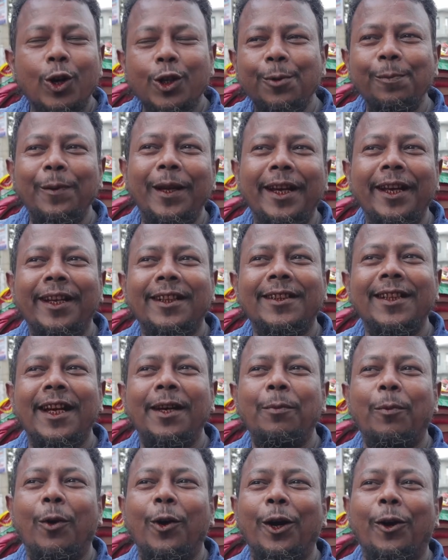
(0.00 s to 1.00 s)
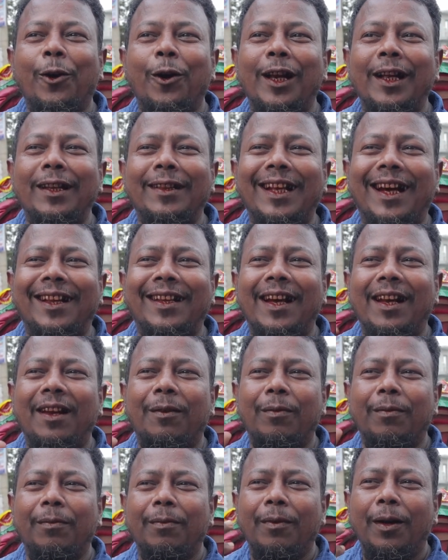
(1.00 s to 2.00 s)
কসমেটিক্স এই মনে করেন
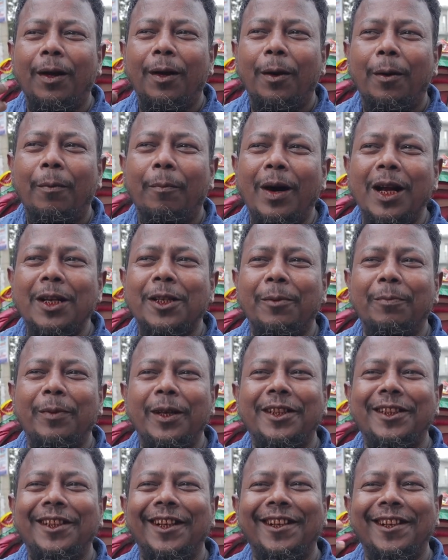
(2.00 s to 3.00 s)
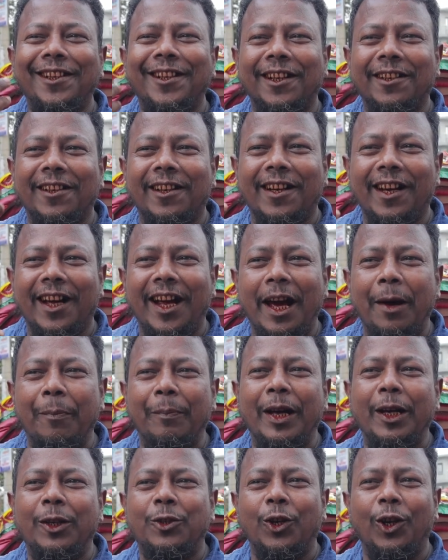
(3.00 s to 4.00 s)
তাদের মাসে বিশ তিরিশ হাজার টাকা
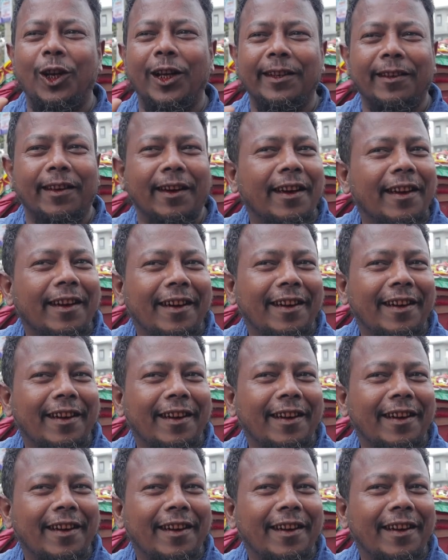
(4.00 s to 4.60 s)
এমনিই চলে যাবে